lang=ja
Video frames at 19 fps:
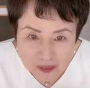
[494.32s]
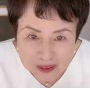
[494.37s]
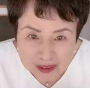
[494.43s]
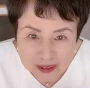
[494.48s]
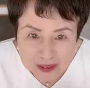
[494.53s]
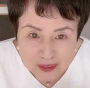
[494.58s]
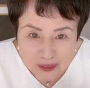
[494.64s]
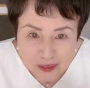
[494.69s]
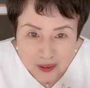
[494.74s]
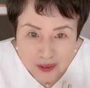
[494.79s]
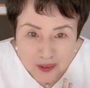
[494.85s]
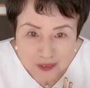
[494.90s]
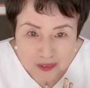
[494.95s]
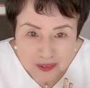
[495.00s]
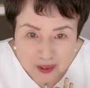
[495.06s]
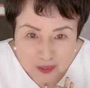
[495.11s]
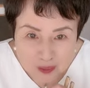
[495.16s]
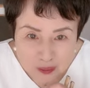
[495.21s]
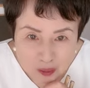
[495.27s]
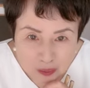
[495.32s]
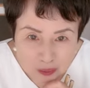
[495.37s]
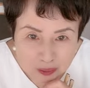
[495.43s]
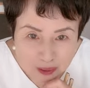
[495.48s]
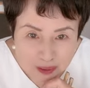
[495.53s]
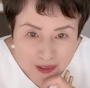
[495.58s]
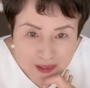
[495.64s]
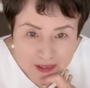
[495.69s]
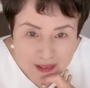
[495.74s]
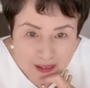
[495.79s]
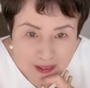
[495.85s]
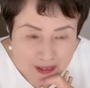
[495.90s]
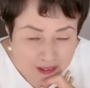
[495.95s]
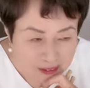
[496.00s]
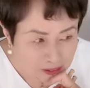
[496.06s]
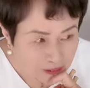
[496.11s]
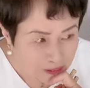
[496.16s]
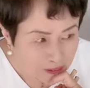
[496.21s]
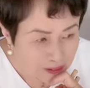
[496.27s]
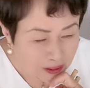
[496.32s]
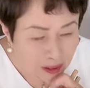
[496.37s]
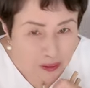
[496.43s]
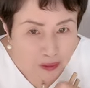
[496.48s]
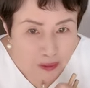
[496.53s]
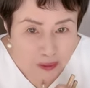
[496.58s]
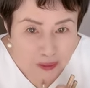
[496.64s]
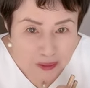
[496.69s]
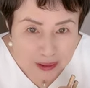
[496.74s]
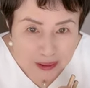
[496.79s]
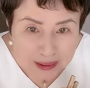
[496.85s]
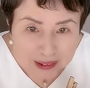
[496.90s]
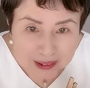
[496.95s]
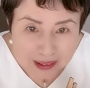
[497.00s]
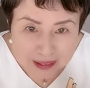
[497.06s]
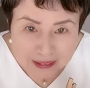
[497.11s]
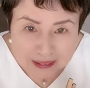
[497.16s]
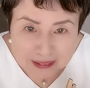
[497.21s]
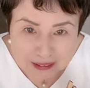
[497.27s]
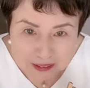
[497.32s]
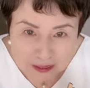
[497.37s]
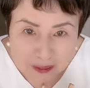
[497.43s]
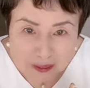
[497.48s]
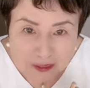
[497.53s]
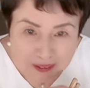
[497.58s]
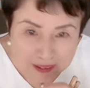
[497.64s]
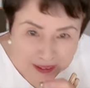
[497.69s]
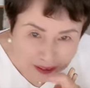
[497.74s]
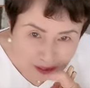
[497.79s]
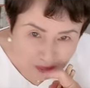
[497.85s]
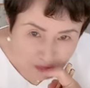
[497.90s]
そう大迫ねお米いやあの全国的らしいよ